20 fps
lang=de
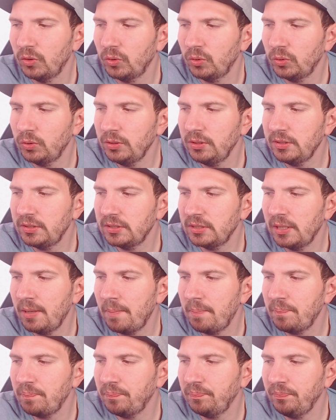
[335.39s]
Und
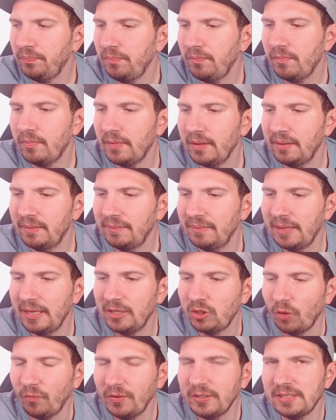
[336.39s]
ähm,
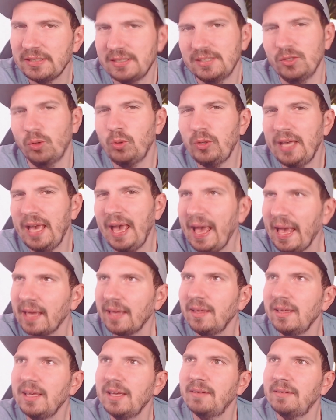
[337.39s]
ich hoffe, das ist
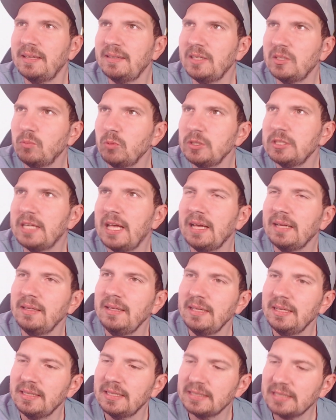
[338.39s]
okay, denn ich muss
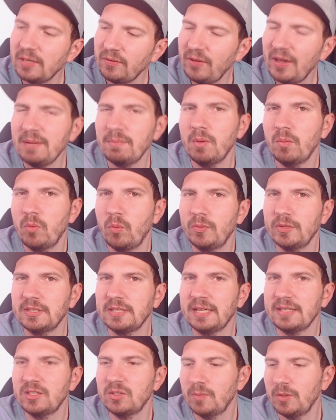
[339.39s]
sagen, es gefällt mir
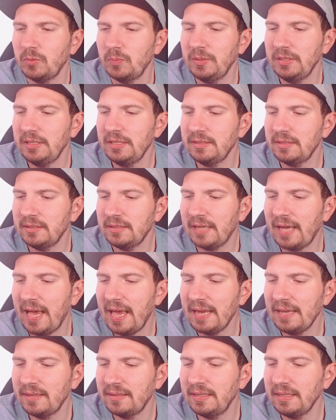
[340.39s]
momentan. Zum Beispiel diese
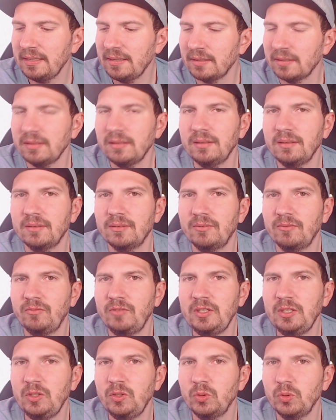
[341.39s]
drei Dinge,
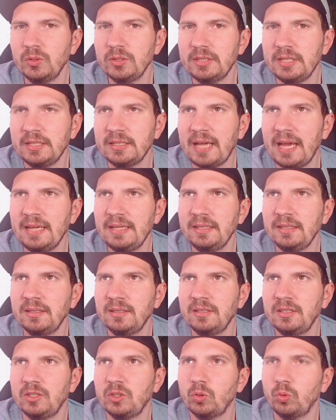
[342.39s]
Videos, ne, drei
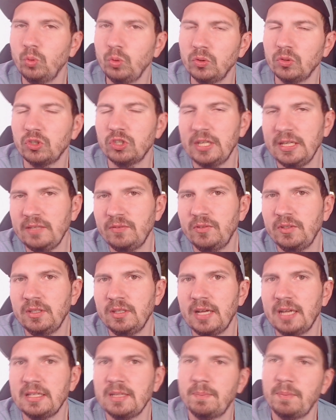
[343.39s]
Dinge, die ich gut und schlecht
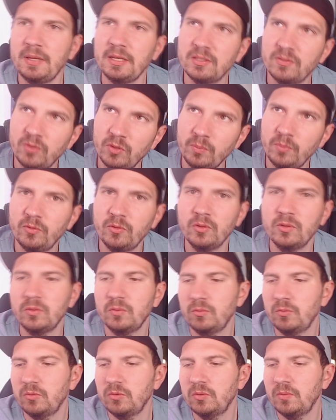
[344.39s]
finde an der PS5 und
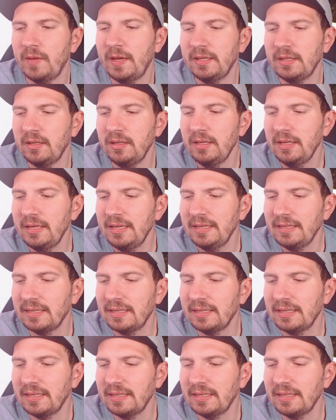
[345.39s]
so, und so weiter.